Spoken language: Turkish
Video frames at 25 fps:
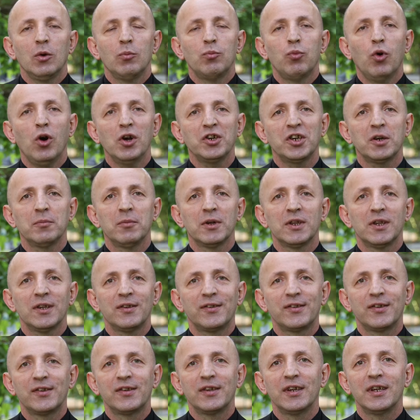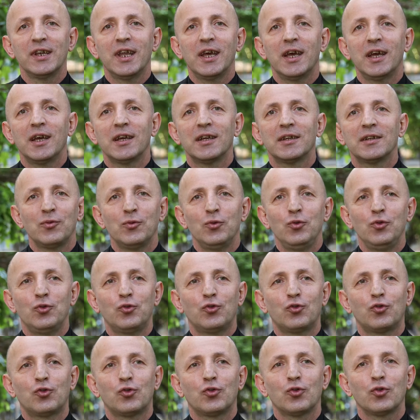Bu aşamada sizinle
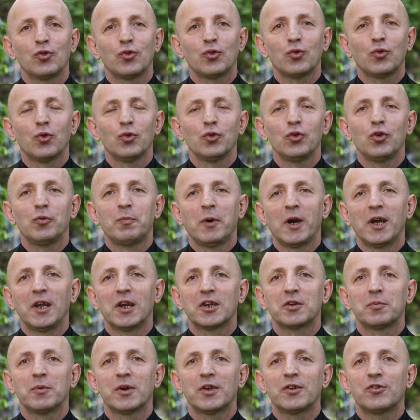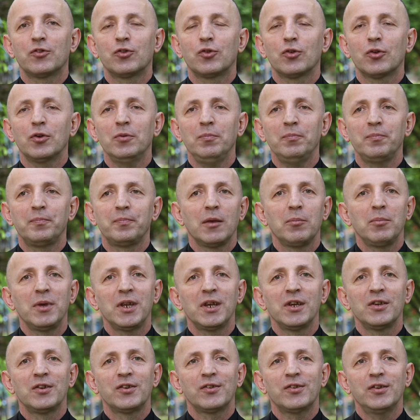3 konuyu paylaşmak istiyorum.
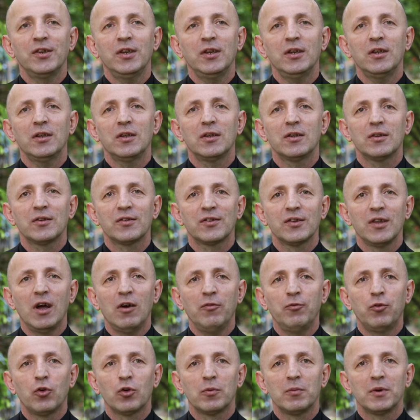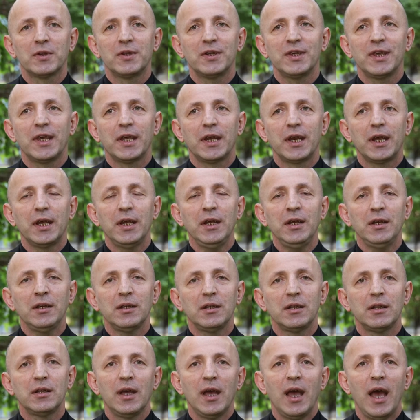Birincisi sınav formatı gereği
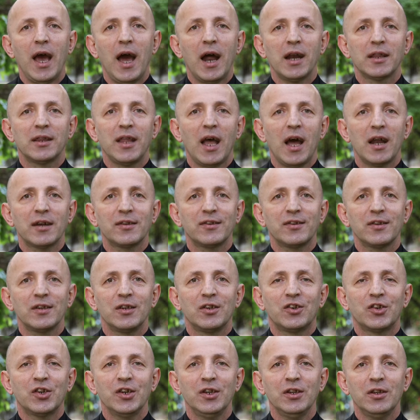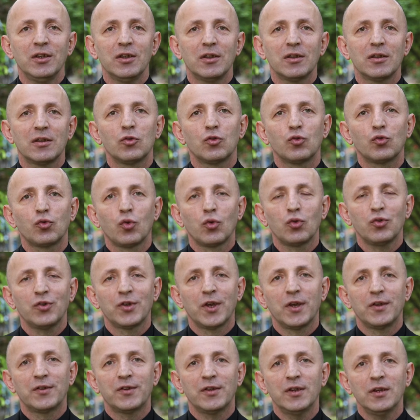her ders için soru
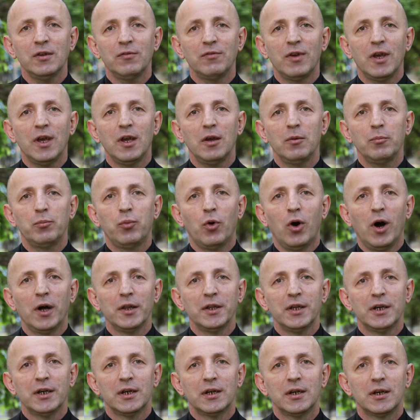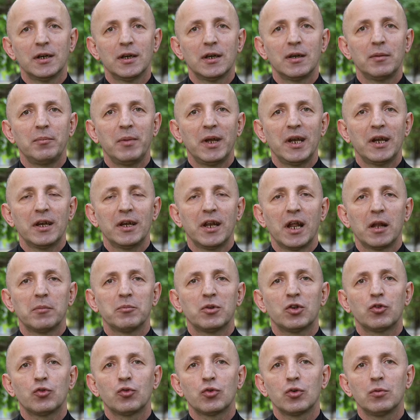sayısı ve puanı
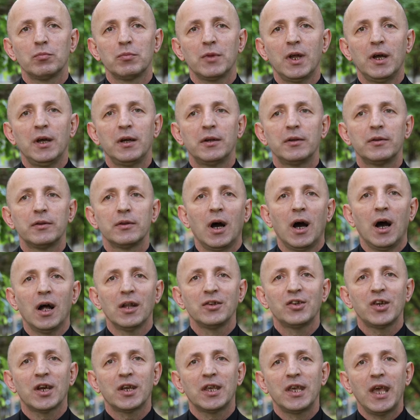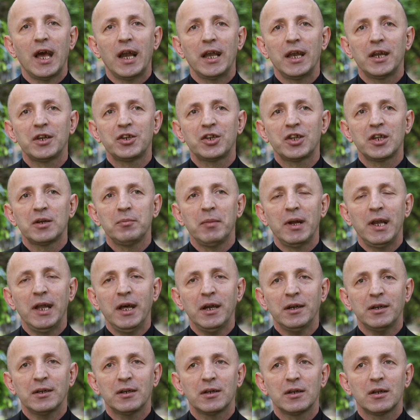belirlenmiş durumda. Ancak
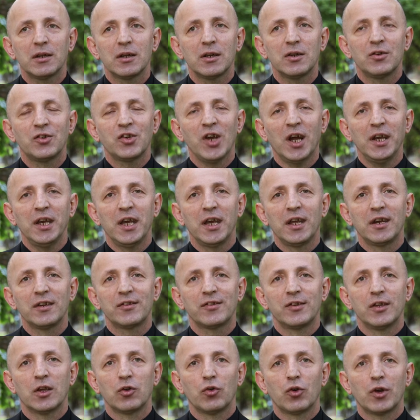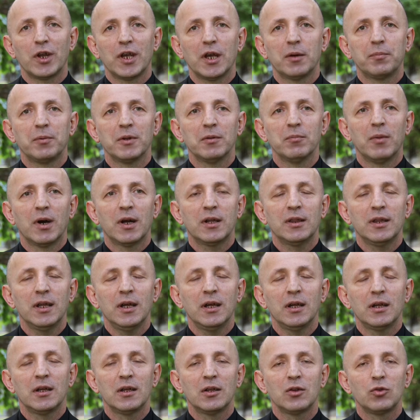yerleştirmeler çan eğrisine göre yapılmakta.